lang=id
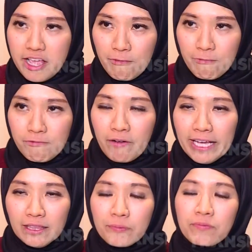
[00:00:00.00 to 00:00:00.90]
dia
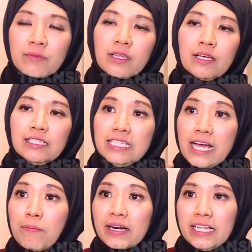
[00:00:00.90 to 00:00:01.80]
fight,
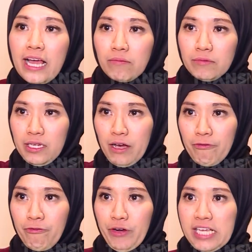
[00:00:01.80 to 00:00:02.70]
dia berdiam, dia
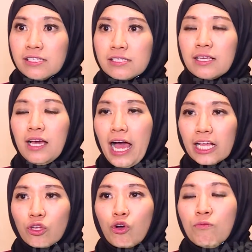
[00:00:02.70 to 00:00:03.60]
freeze,
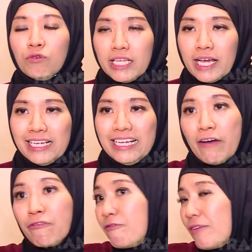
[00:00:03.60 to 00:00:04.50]
atau kemudian dia
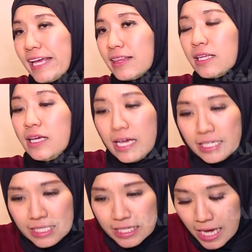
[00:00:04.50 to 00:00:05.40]
flight,
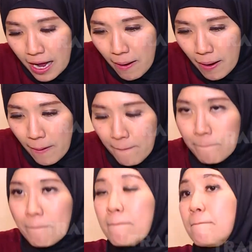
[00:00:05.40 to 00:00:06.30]
dia uh,
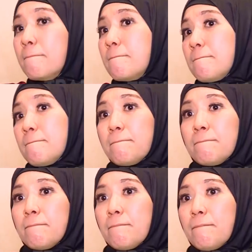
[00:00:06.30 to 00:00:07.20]

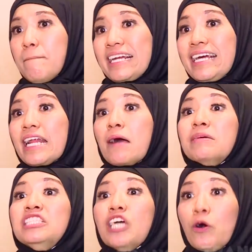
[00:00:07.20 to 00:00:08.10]
bergerak
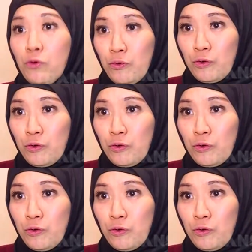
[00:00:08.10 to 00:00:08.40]
menjauh.